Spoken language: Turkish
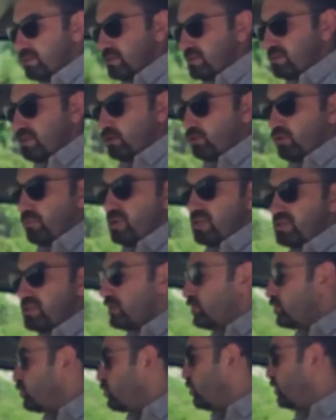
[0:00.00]
Seko
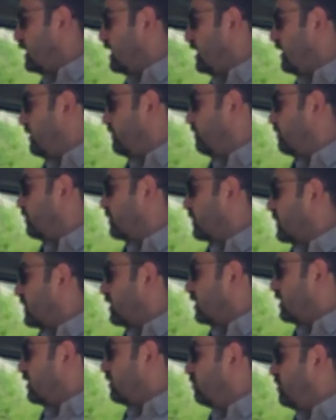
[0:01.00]
5'leri şöyle.
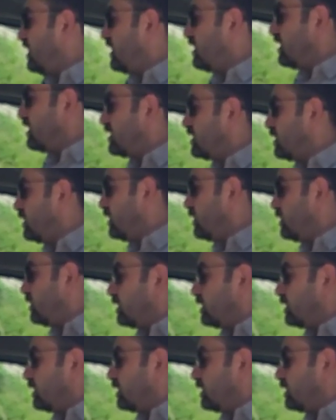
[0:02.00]
1-2